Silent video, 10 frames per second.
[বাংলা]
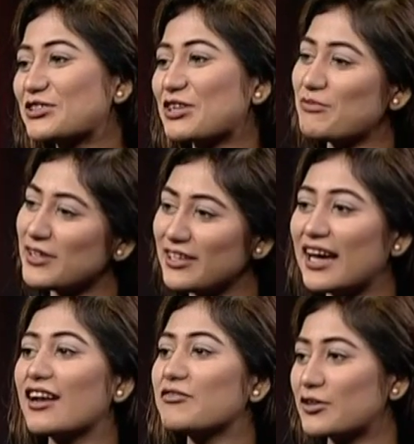তো সব
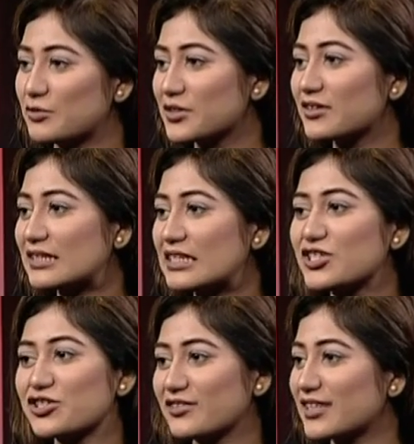মিলিয়ে আলফার অভিজ্ঞতা
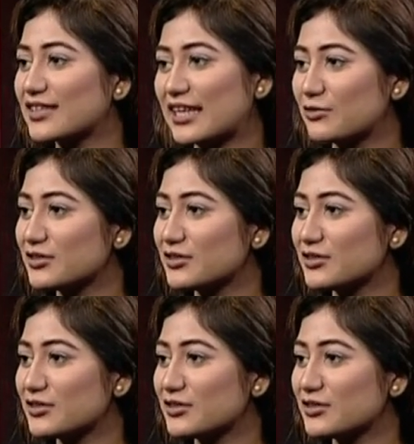নিঃসন্দেহে